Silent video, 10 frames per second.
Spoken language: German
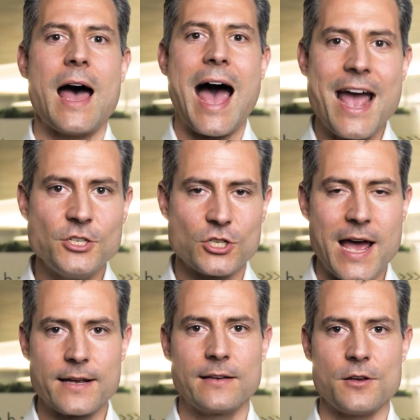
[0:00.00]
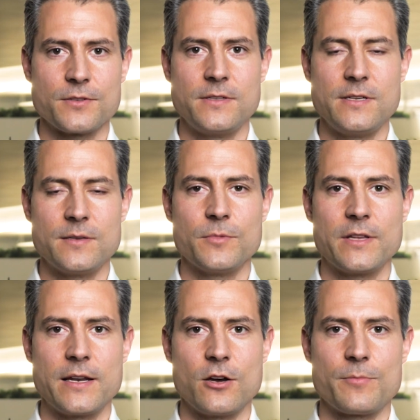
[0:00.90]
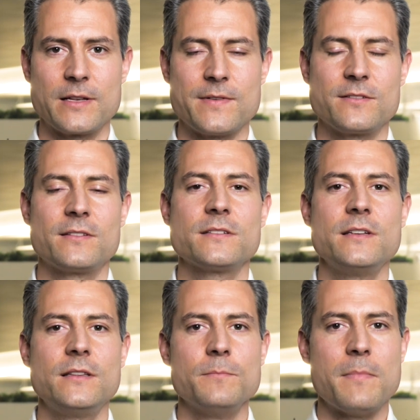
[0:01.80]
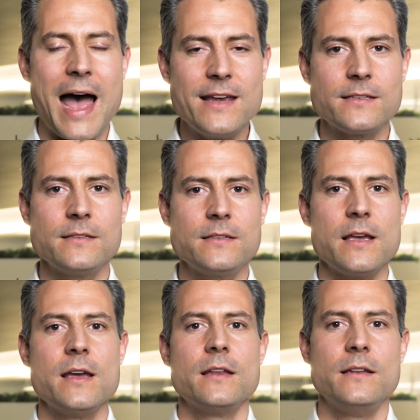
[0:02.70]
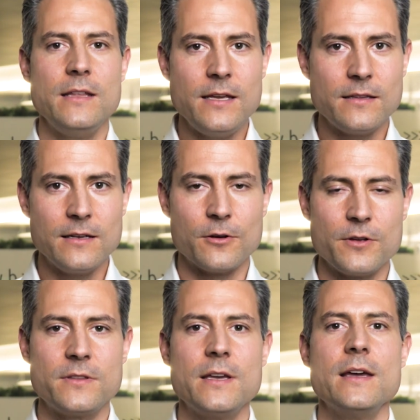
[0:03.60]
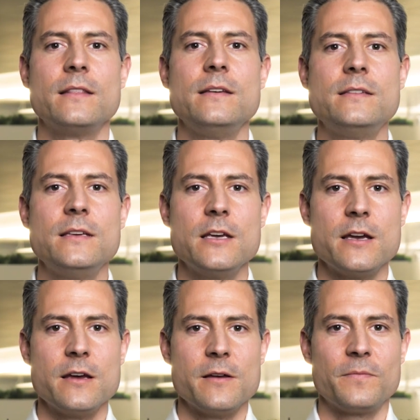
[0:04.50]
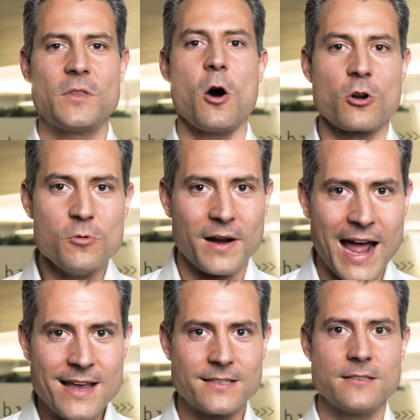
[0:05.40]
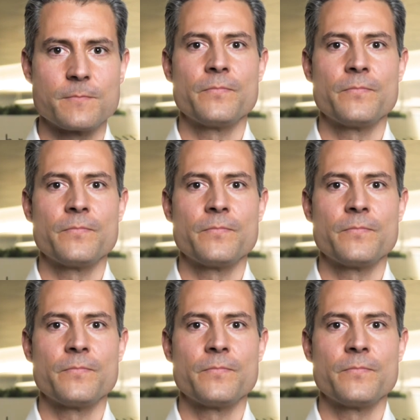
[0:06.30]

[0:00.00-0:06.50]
einsteigen lassen in diese moderne Arbeitsweise. Und das sind meistens nicht die Leute, die sich darum reißen.